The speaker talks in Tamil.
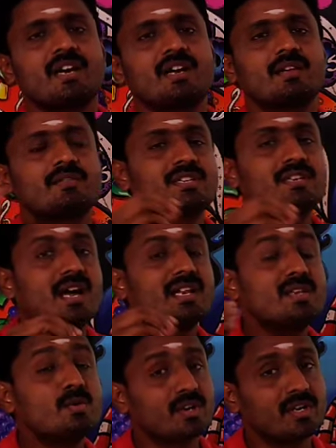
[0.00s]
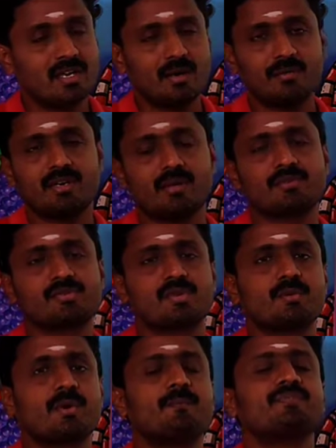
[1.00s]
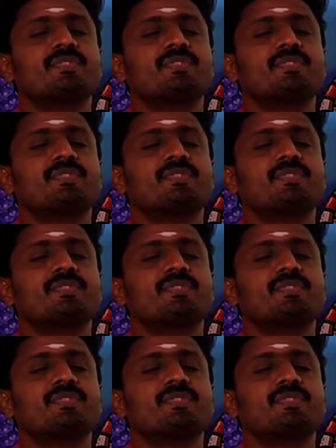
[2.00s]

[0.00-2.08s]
அதாவது கனி உரை அப்படின்னு நம்ம சொல்லுவோம்